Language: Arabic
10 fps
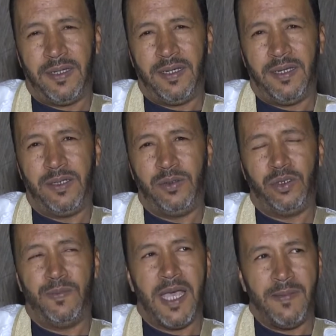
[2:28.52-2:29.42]
آه،
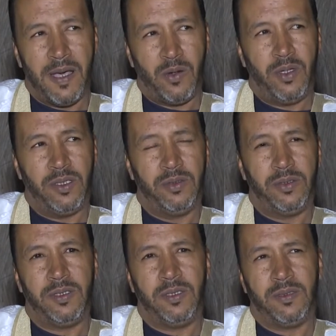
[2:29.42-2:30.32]
تعود ماي معقوله
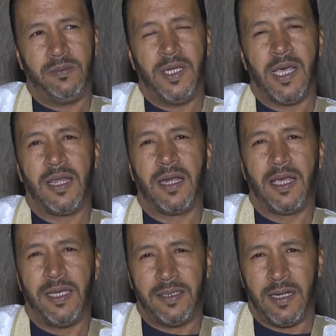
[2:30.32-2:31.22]
تعود مناظرها
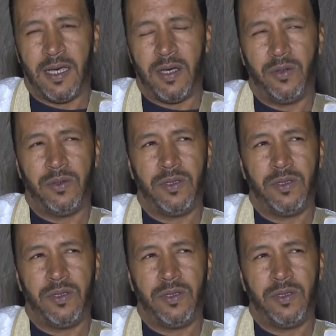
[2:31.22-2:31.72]
خضراء